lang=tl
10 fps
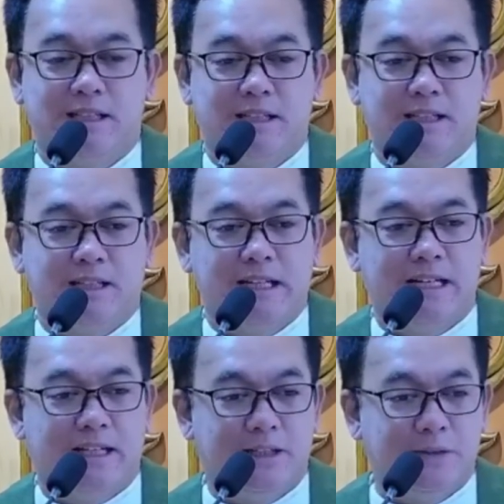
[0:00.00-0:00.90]
Na
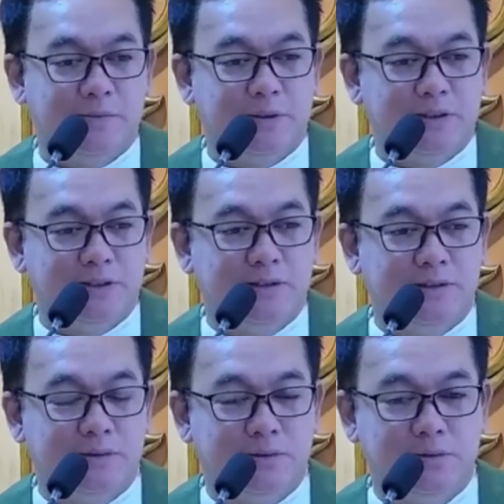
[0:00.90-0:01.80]
alala ko po
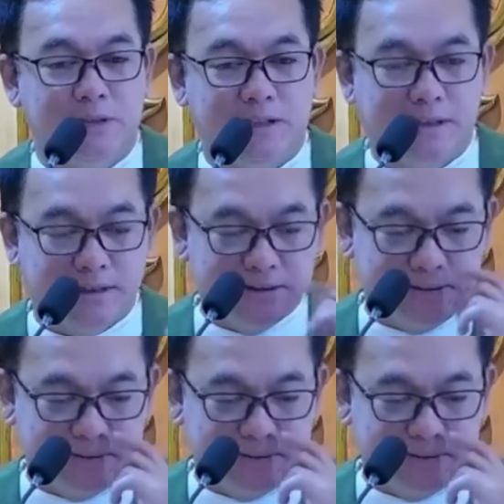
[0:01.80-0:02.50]
no nung unang